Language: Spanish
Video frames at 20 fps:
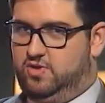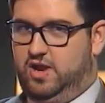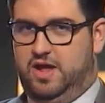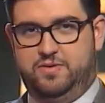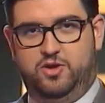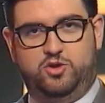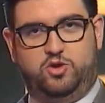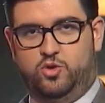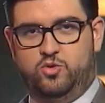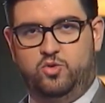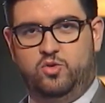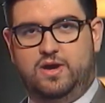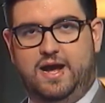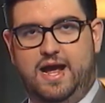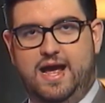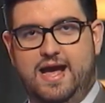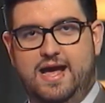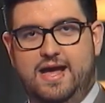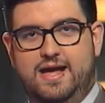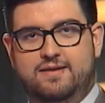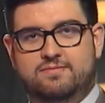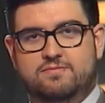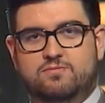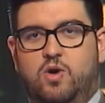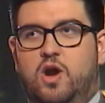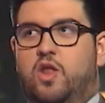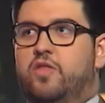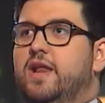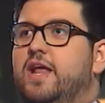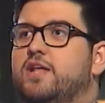ha visto nunca
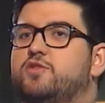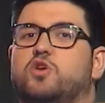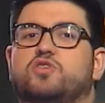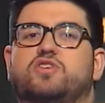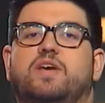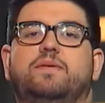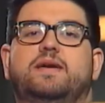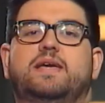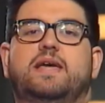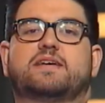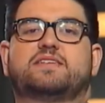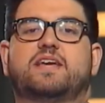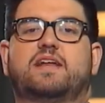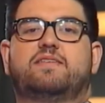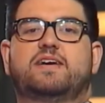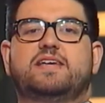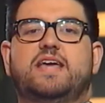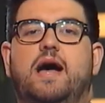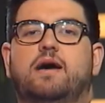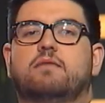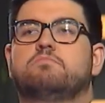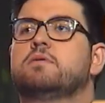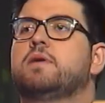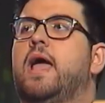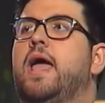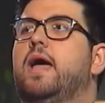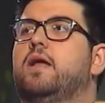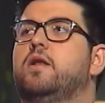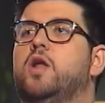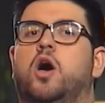vuelo directo Sevilla-Azerbaiyán?
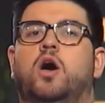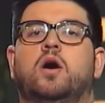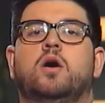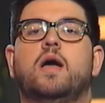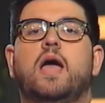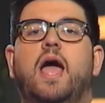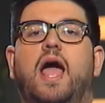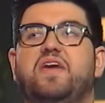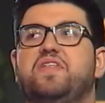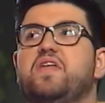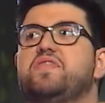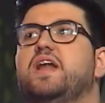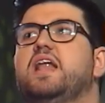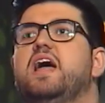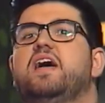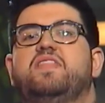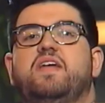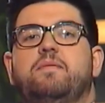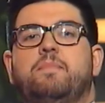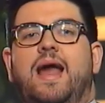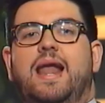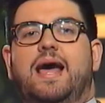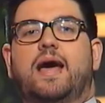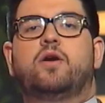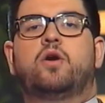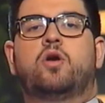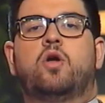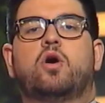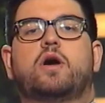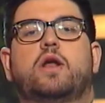Eh, no, es de sale desde Málaga.
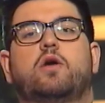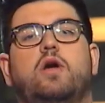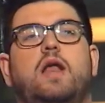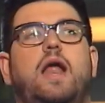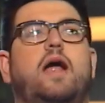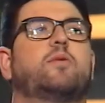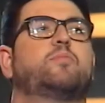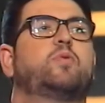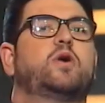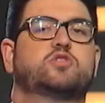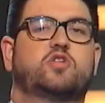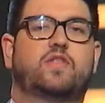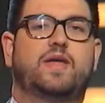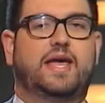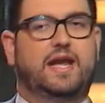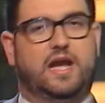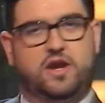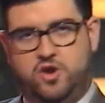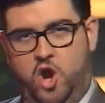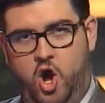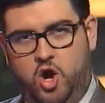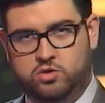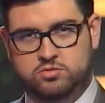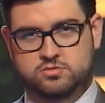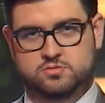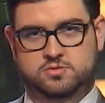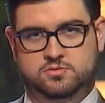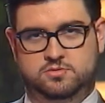No, no, creo que era el aeropuerto de Jerez. No.